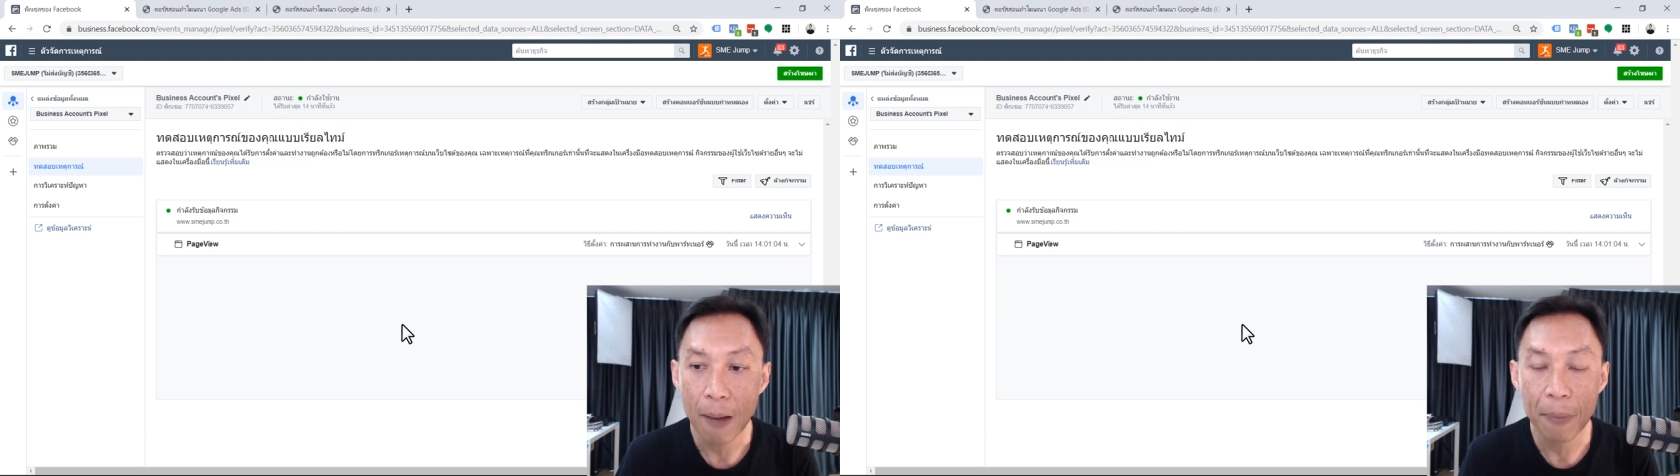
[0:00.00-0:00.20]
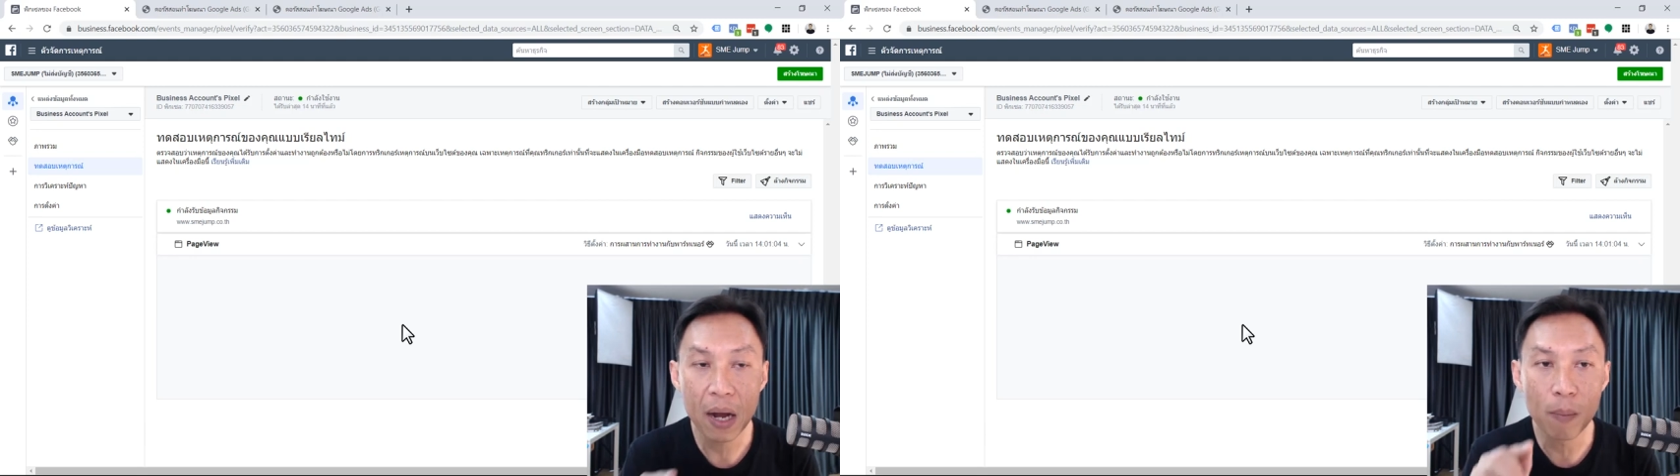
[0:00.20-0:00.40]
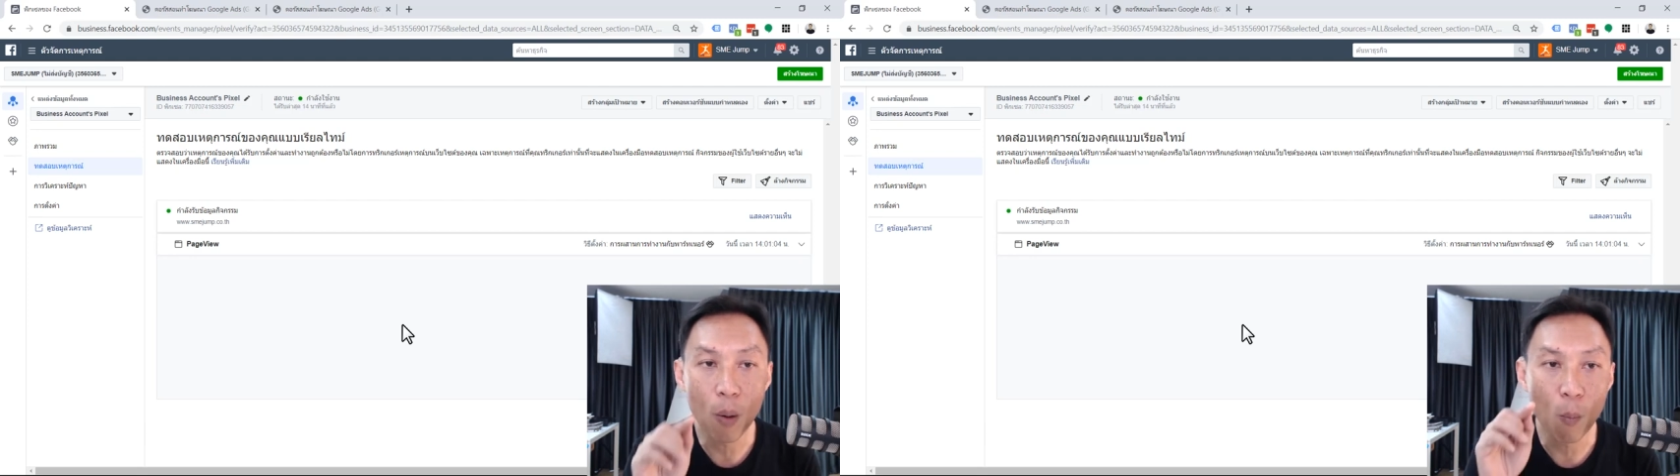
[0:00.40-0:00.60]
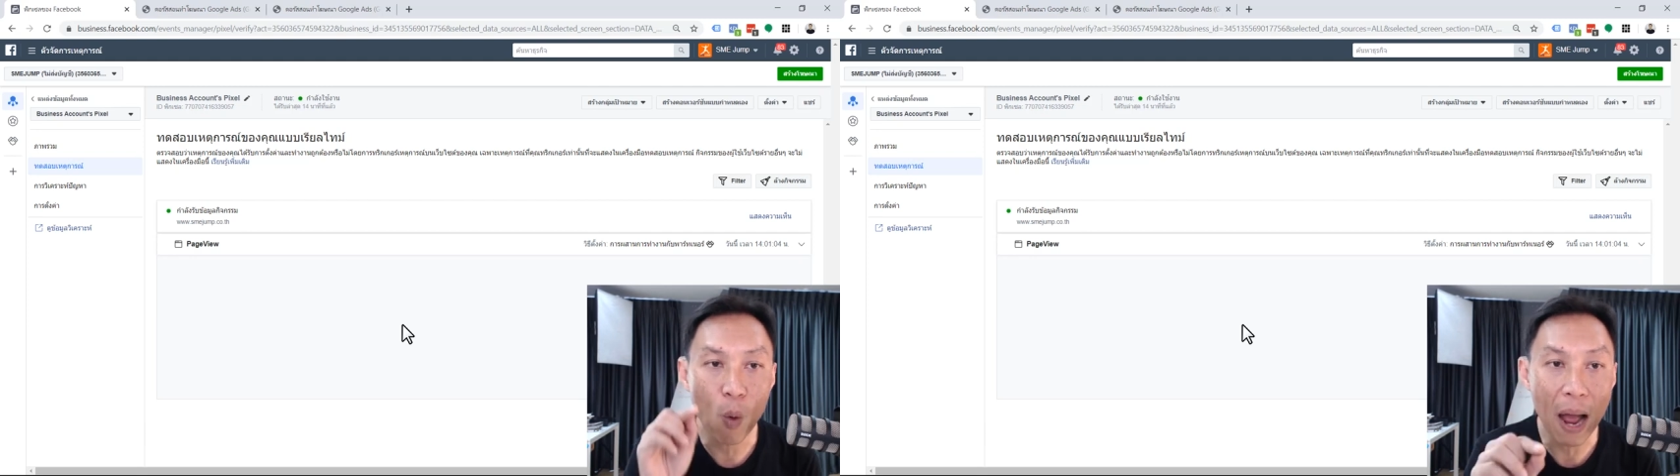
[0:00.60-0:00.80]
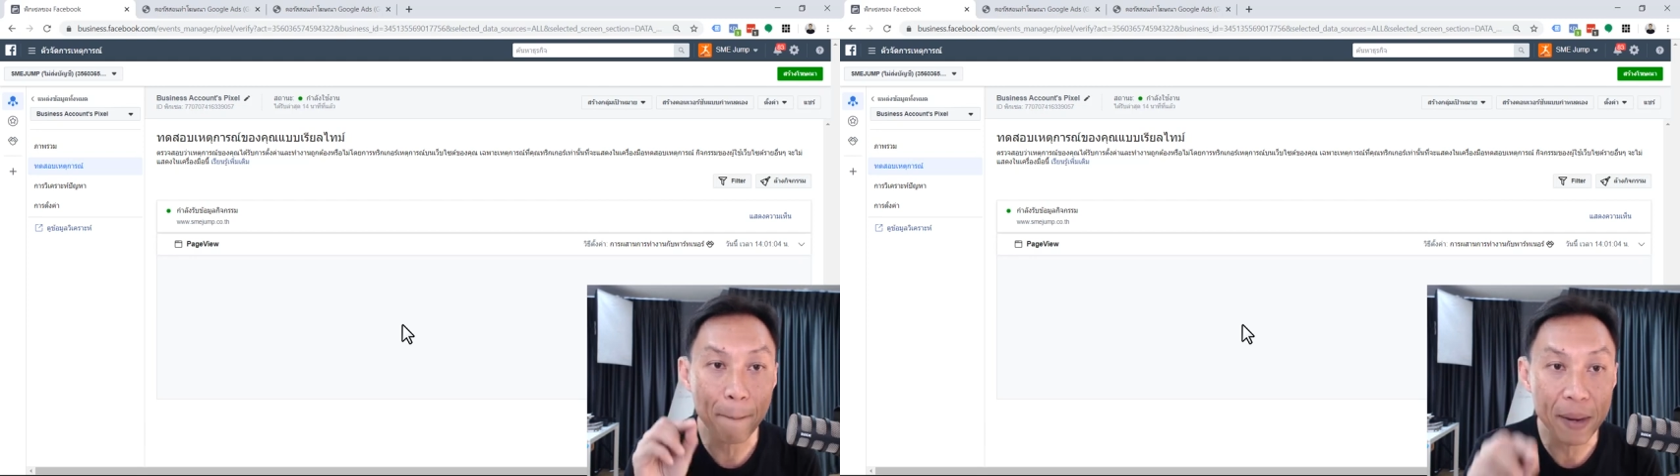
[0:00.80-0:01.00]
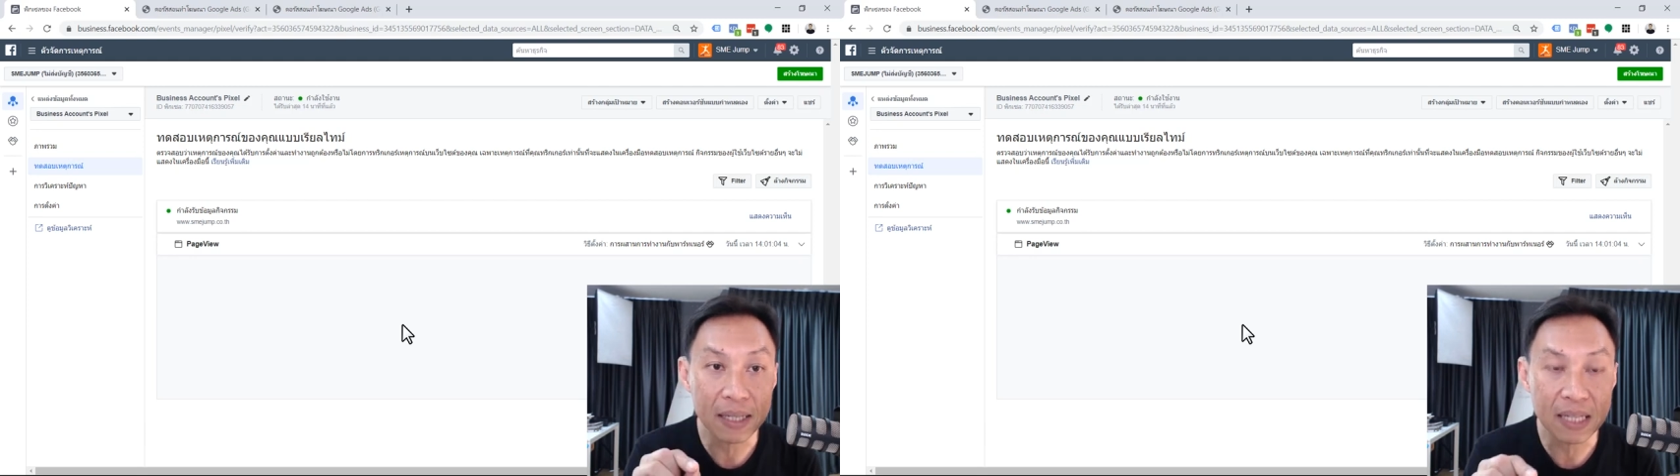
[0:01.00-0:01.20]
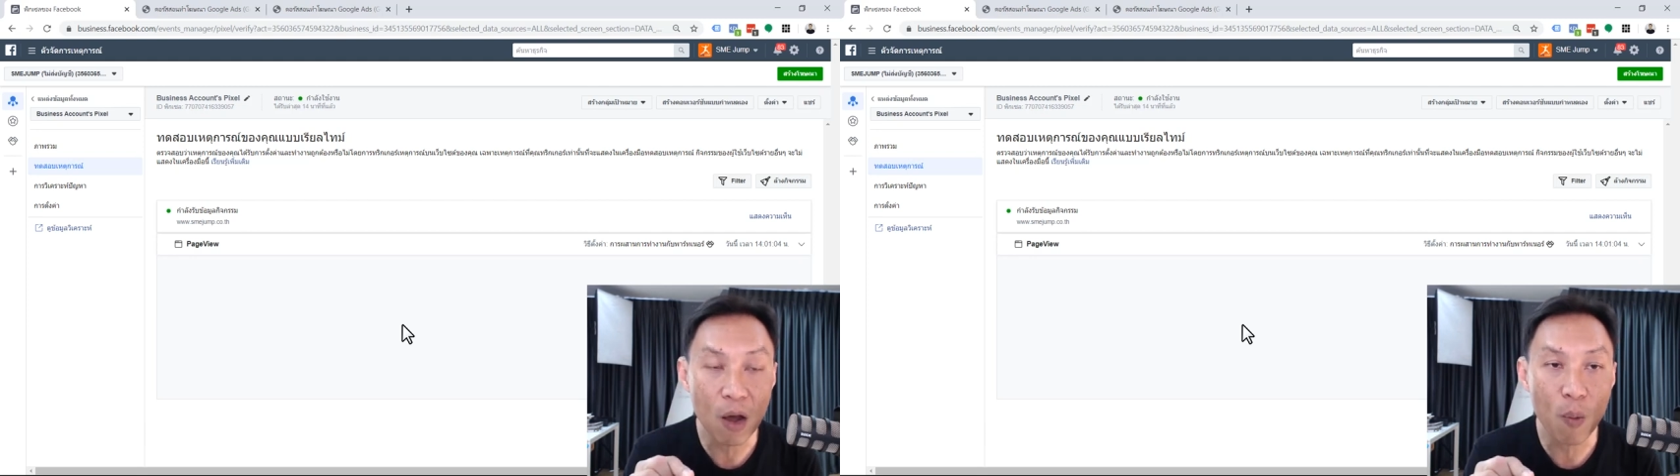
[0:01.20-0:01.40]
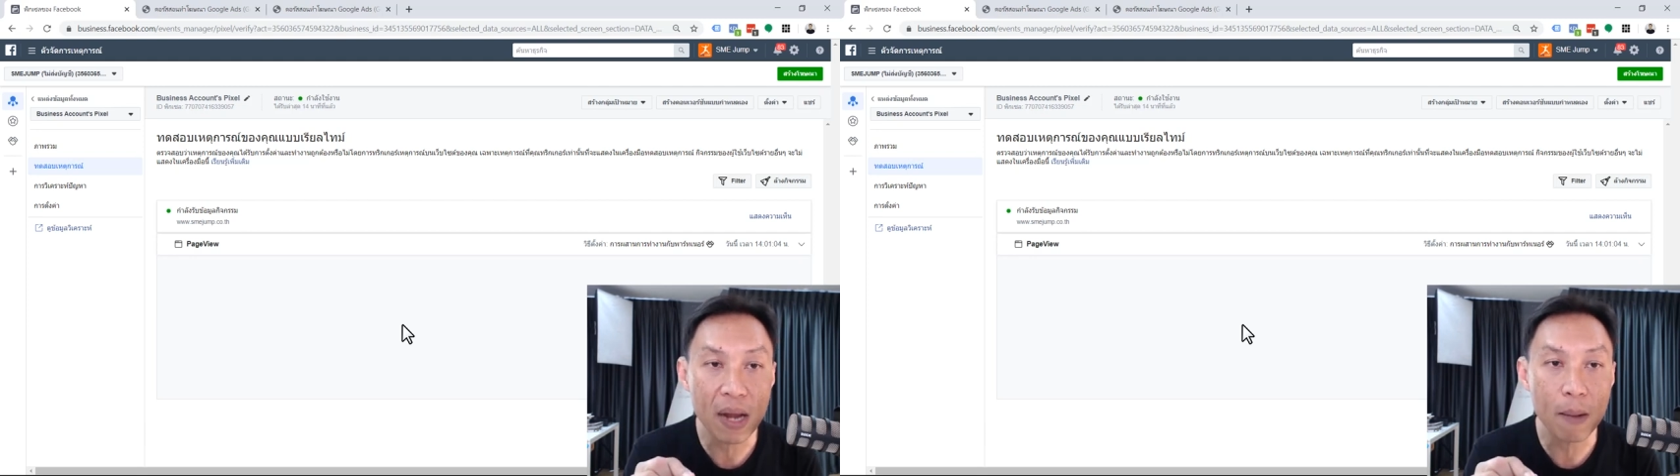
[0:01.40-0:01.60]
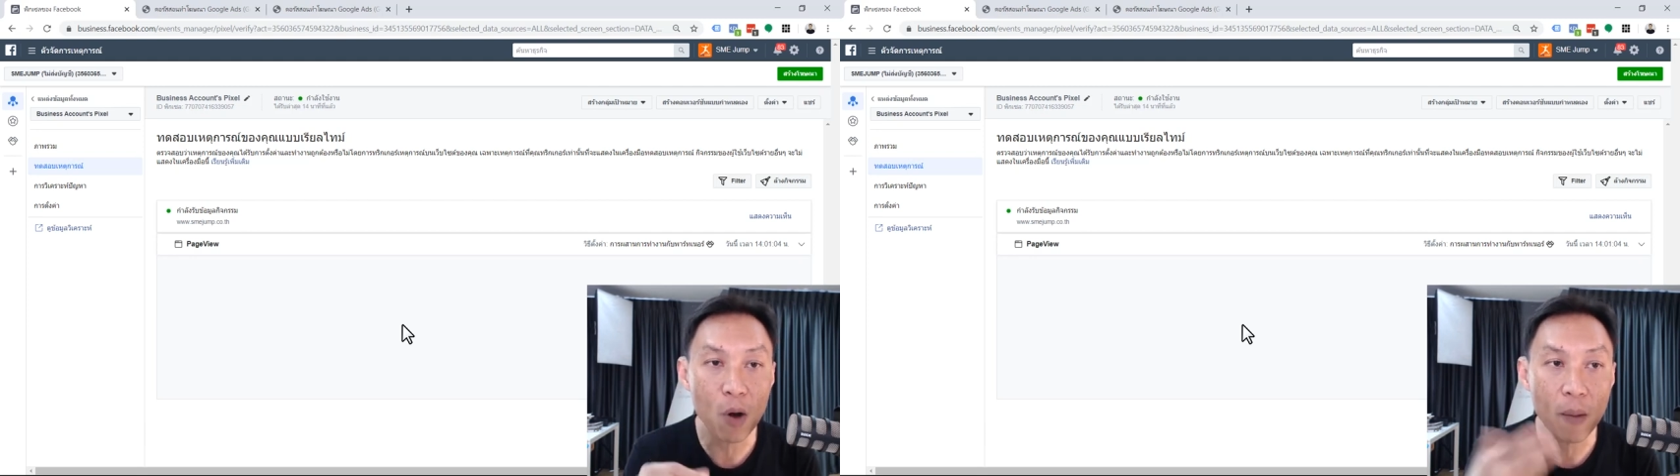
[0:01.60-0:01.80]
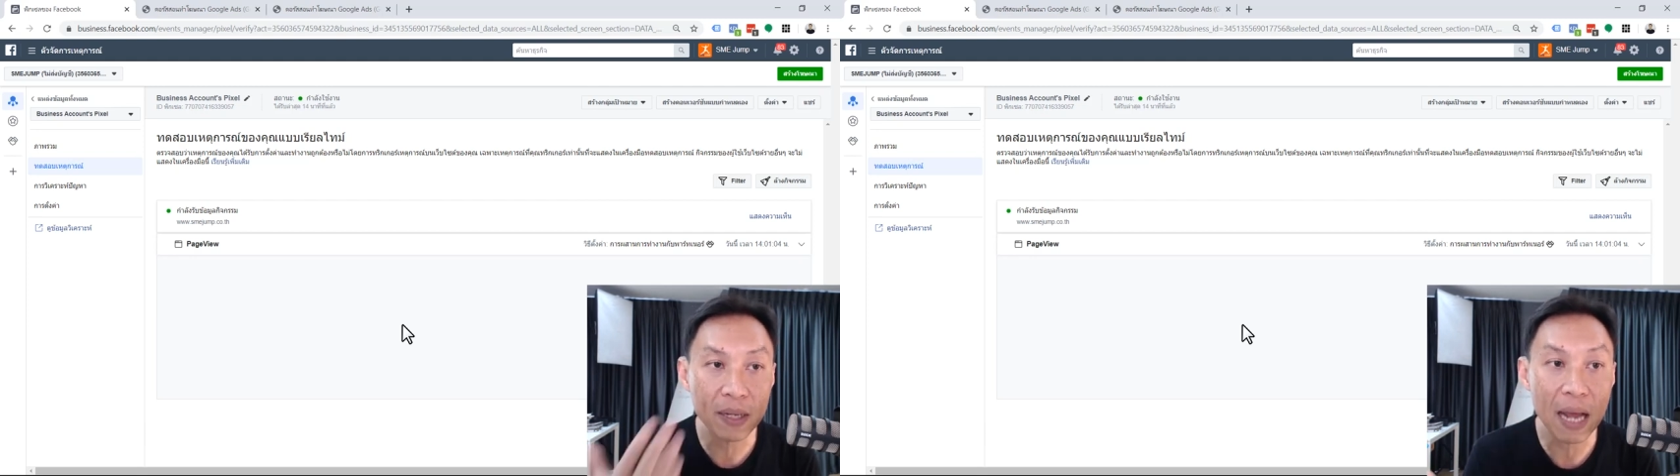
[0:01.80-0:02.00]
เพิ่นนะผมวางพิกเซลไว้เรียบ
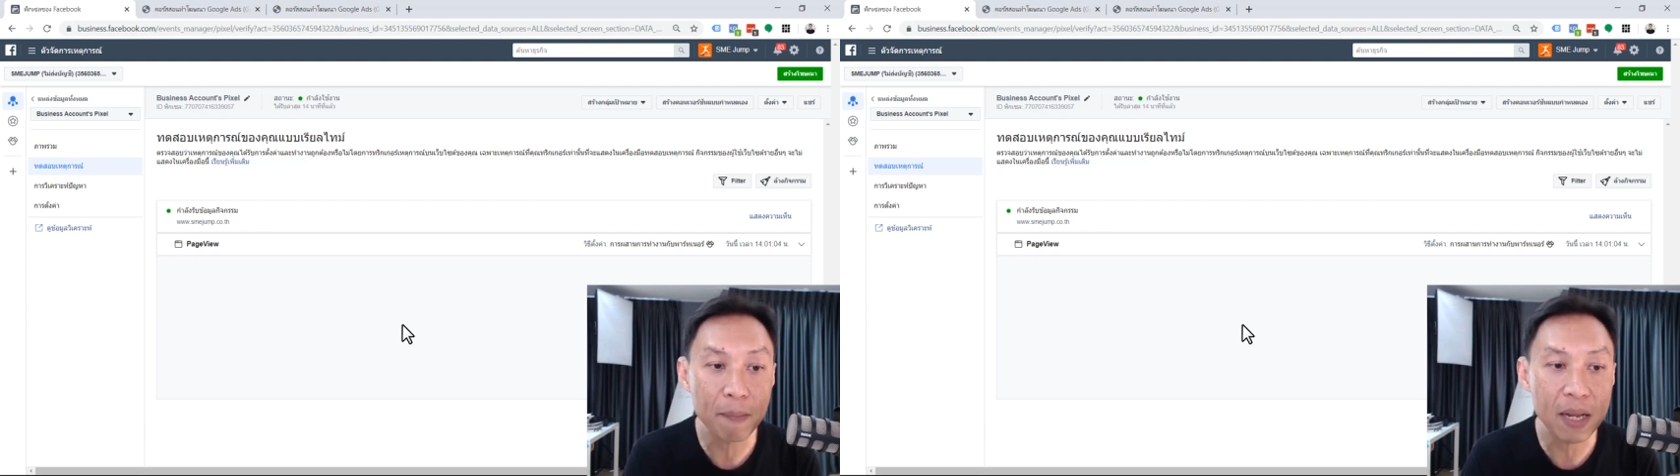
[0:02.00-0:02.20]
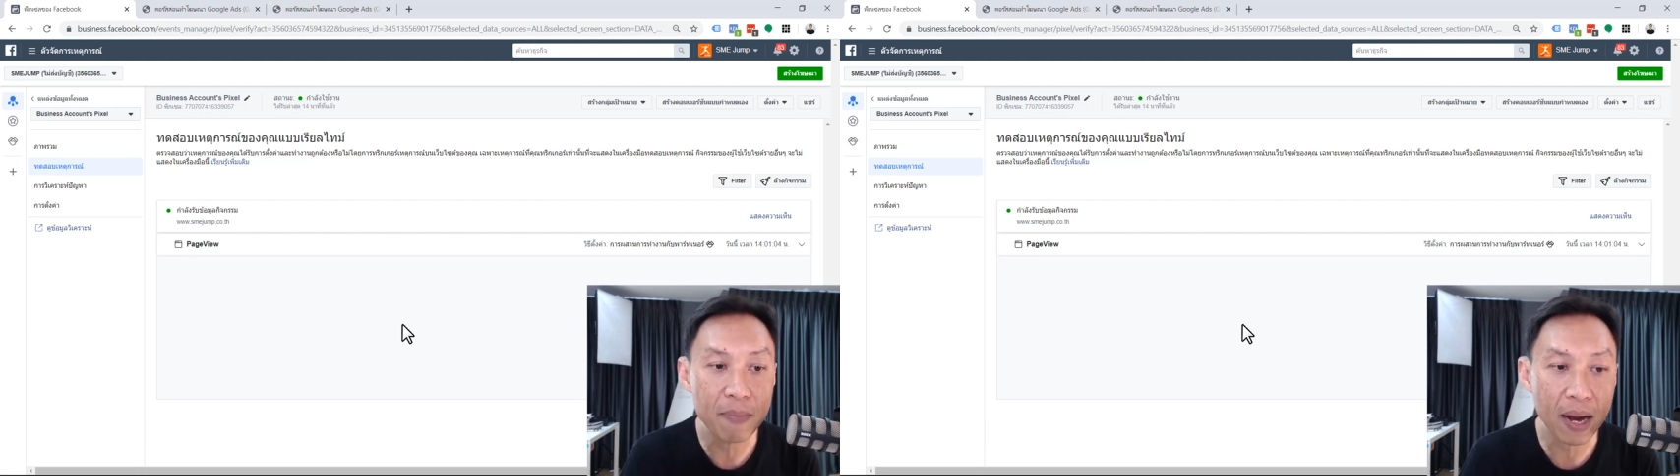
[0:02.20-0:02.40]
ร้อยเพื่อทำรี